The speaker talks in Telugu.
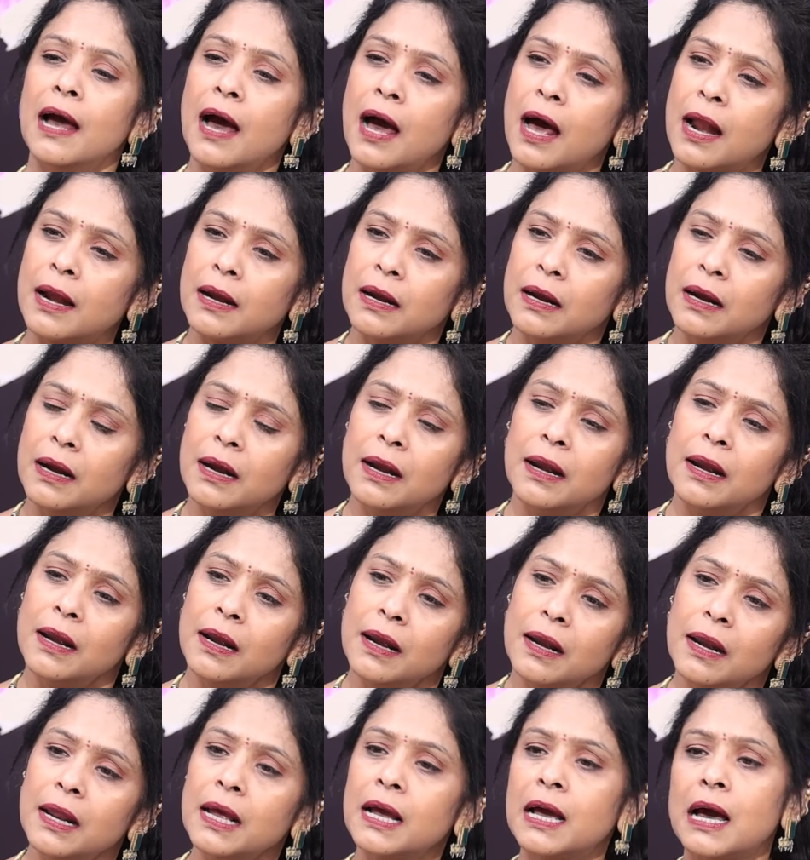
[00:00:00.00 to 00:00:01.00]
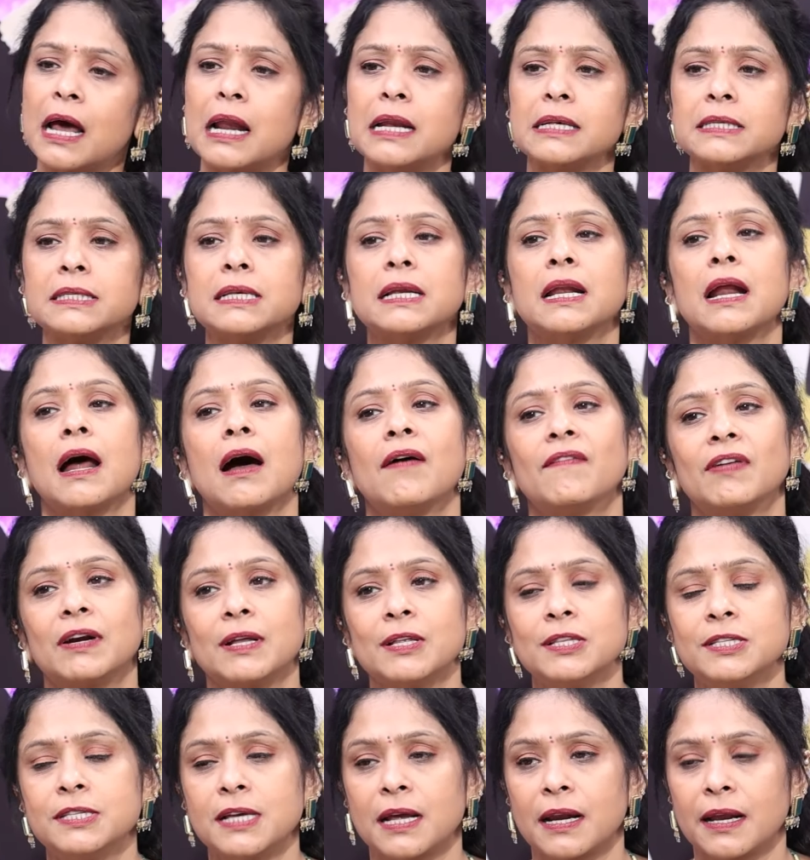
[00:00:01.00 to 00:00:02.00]
ఇలా అన్ని కలిసి
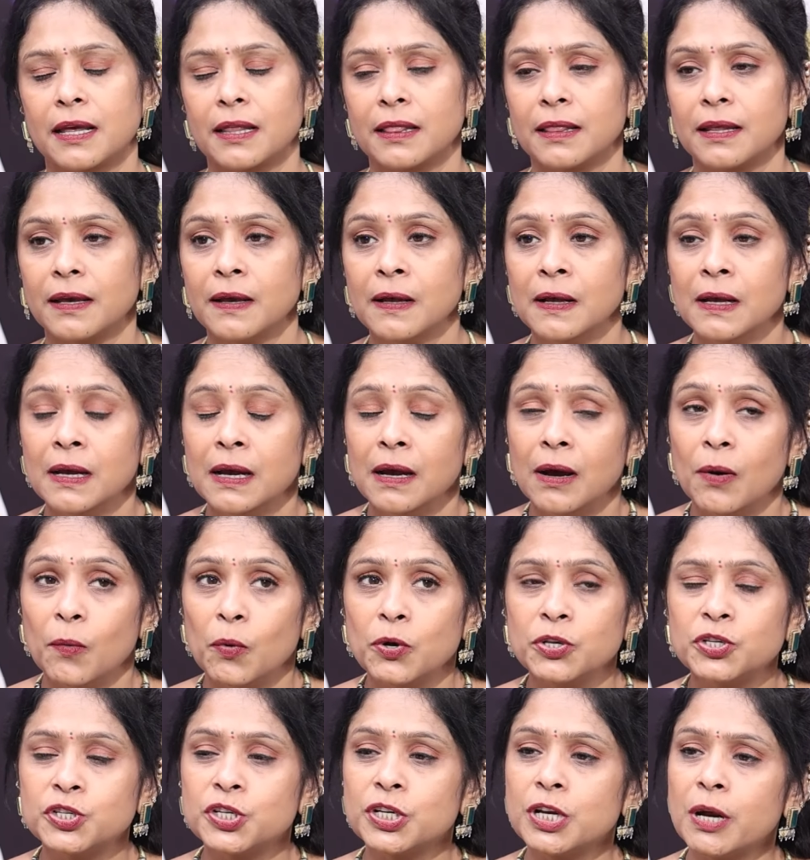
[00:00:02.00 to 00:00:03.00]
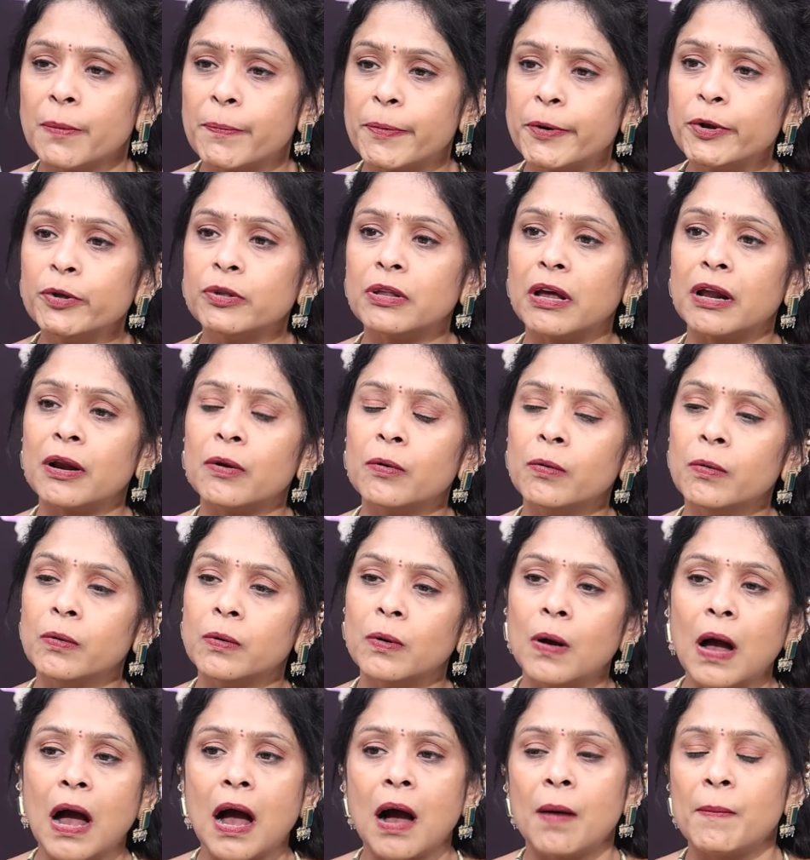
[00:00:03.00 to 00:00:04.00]
రావటం జరిగింది వచ్చినప్పుడు తను
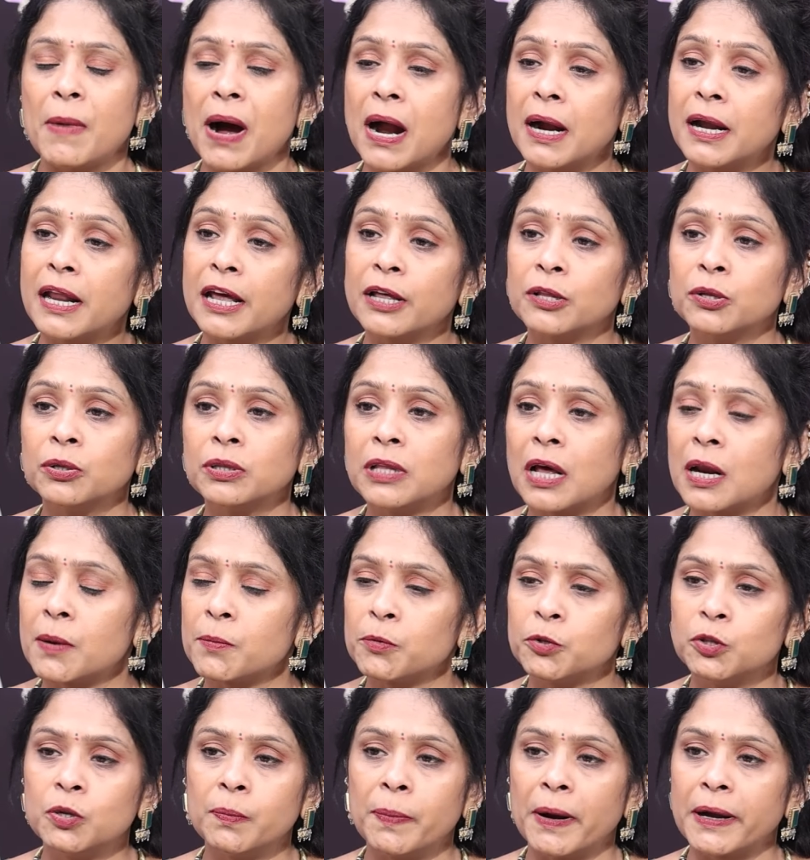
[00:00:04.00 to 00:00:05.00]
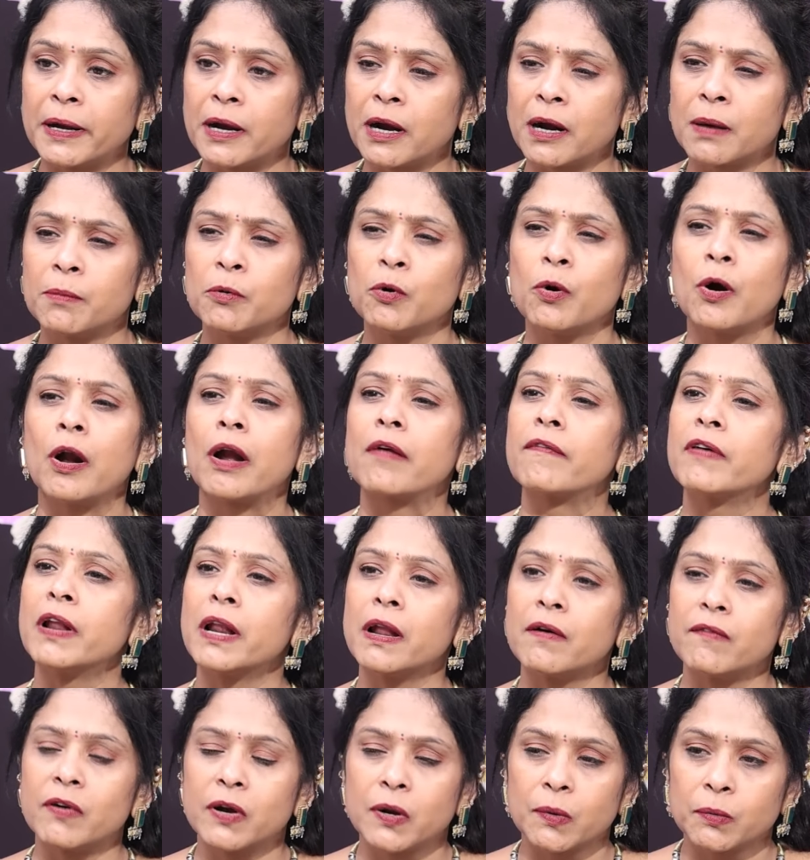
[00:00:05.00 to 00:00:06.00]
ఆ మాట ఏదో తన ముందు పెట్టడము
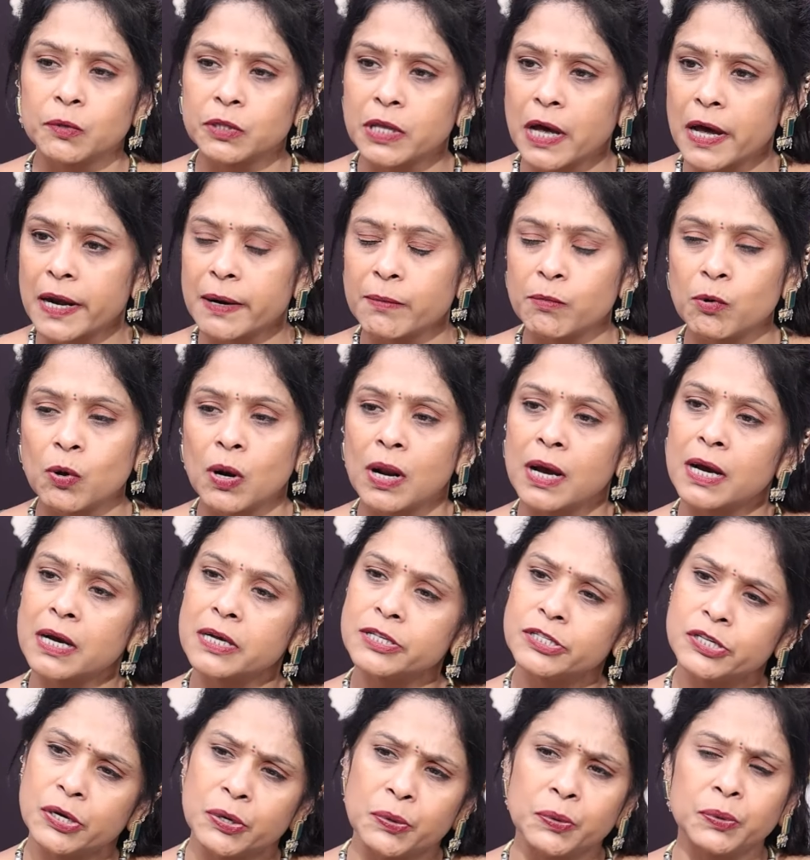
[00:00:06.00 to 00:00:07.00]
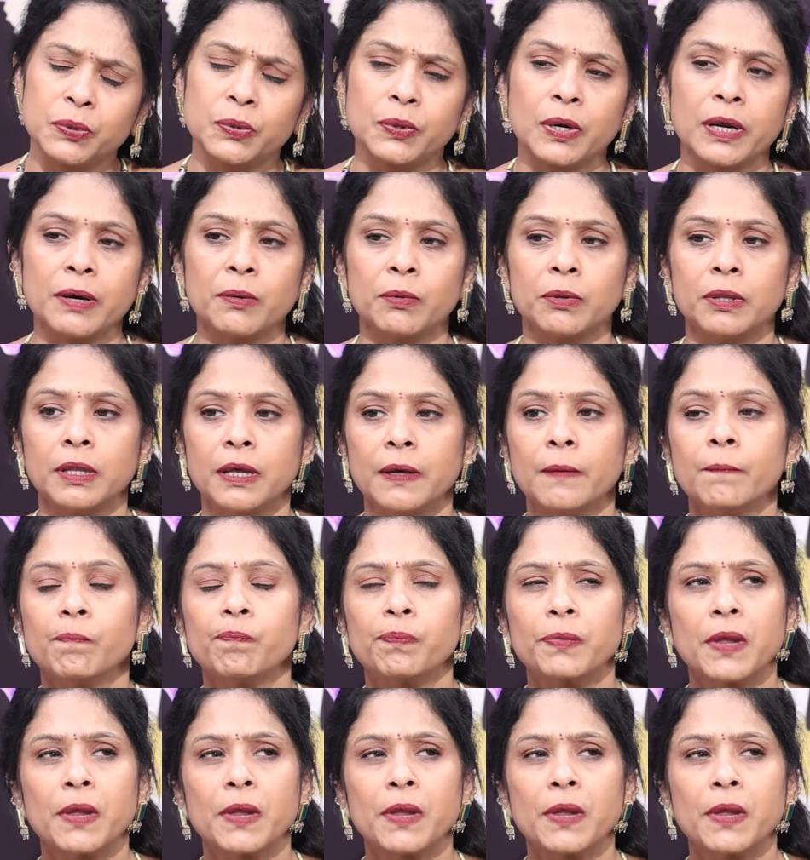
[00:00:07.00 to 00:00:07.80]
గొడవలు అవ్వటము దాని మూలంగా జరుగుతూనే ఉంది